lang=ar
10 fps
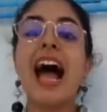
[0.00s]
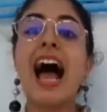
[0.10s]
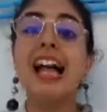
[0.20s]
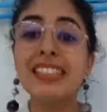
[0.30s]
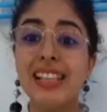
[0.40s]

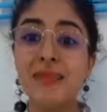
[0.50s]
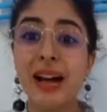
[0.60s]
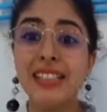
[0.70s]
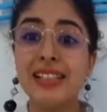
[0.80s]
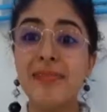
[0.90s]

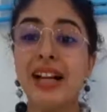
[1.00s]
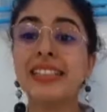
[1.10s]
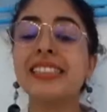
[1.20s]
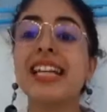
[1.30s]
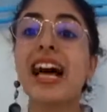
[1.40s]
عسلامة عسلامة
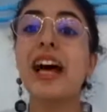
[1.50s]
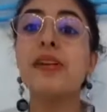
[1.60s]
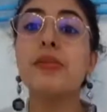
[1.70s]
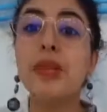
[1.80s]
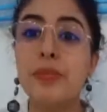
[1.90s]

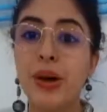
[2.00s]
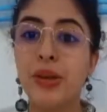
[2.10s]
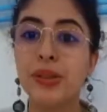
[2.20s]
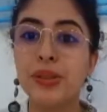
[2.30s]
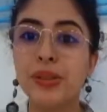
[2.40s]
أصدقائي وين ما
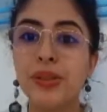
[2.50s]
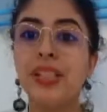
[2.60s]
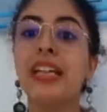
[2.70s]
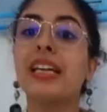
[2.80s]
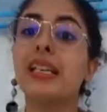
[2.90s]
كنتو
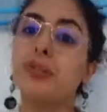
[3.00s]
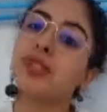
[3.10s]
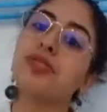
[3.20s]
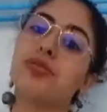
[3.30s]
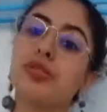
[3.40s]
كما
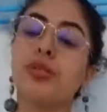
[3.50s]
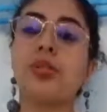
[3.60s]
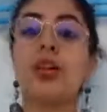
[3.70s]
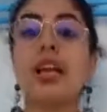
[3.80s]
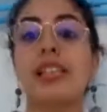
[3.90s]
تشوفوا
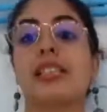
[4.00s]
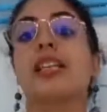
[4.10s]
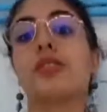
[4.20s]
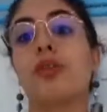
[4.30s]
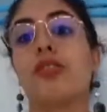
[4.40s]
كنا
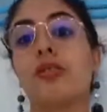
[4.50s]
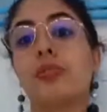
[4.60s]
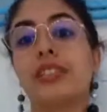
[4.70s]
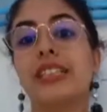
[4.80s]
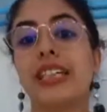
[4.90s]
نسمع في
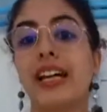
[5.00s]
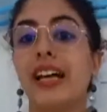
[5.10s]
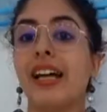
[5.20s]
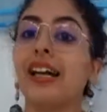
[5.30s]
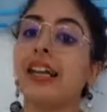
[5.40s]
الموسيقى
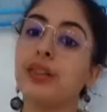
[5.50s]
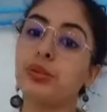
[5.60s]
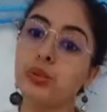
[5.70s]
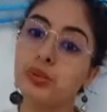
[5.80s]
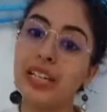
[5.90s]
إنو
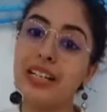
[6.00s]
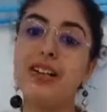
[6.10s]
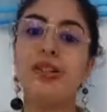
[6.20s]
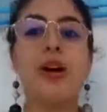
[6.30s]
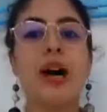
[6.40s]
توتا
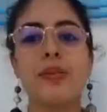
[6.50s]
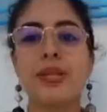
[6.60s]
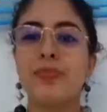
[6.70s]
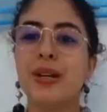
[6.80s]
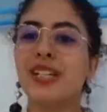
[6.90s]

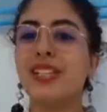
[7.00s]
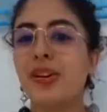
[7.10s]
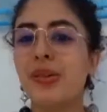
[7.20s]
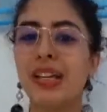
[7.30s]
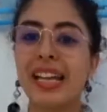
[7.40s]
وعاملين برشا
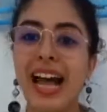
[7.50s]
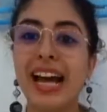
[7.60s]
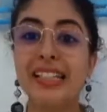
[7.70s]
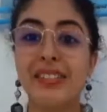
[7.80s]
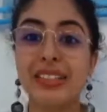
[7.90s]
جو
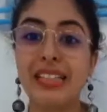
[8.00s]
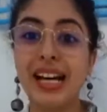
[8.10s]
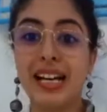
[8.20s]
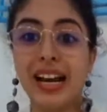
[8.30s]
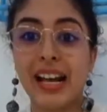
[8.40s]
كالعاده في
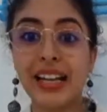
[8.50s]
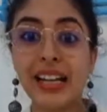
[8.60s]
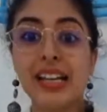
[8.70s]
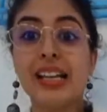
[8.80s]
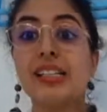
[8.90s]
الدار نحنا
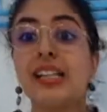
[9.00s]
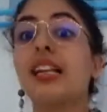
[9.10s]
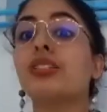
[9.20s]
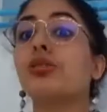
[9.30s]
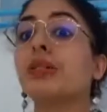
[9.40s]
ان شاء
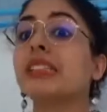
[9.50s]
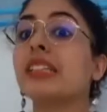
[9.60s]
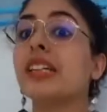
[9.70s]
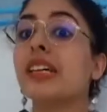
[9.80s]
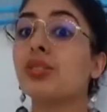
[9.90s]
الله انتم
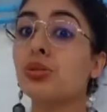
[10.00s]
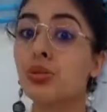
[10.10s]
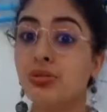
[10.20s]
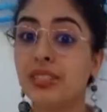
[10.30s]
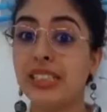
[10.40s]
زيد تكونوا في